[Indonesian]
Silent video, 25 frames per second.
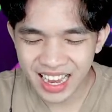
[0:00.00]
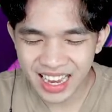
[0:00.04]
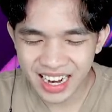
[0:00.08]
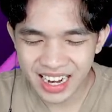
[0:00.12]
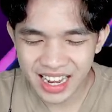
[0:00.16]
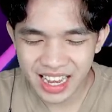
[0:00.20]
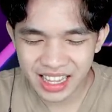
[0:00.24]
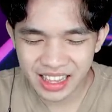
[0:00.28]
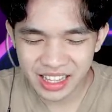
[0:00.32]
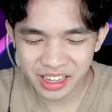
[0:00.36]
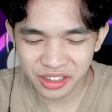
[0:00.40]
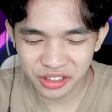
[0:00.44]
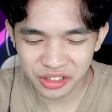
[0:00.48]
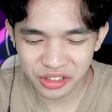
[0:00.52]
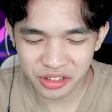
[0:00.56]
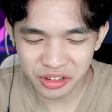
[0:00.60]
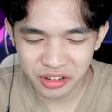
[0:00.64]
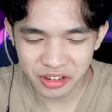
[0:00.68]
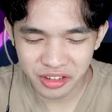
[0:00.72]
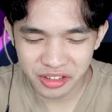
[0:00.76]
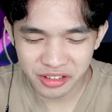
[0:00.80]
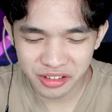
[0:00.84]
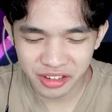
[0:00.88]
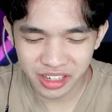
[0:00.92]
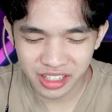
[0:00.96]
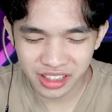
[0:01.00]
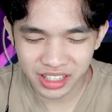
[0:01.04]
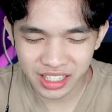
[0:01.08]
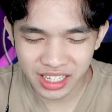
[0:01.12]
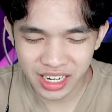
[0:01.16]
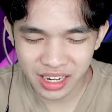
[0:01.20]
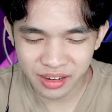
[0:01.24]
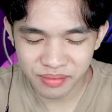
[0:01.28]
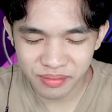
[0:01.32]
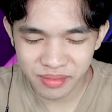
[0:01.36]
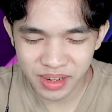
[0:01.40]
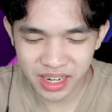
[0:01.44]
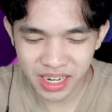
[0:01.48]
nggak ngelihat aku sorry sorry
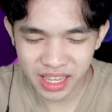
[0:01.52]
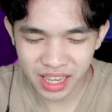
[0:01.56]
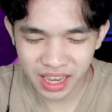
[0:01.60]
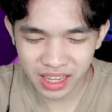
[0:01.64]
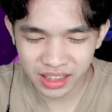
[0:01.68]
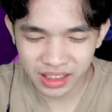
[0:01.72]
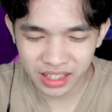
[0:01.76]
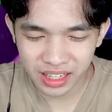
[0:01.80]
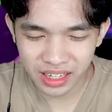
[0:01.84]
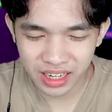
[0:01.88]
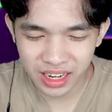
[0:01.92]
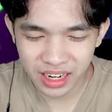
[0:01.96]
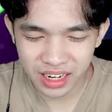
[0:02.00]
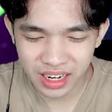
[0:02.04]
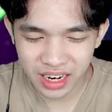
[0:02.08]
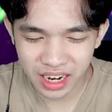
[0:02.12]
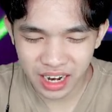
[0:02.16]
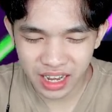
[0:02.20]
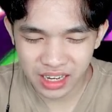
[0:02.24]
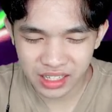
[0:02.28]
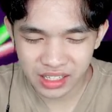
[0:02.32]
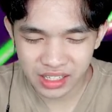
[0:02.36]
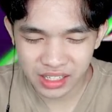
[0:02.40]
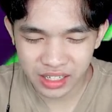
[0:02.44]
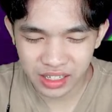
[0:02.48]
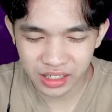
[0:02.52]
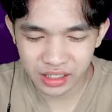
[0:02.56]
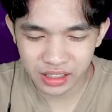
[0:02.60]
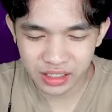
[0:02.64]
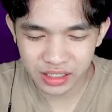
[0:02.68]
tidak melihat tadi ada laser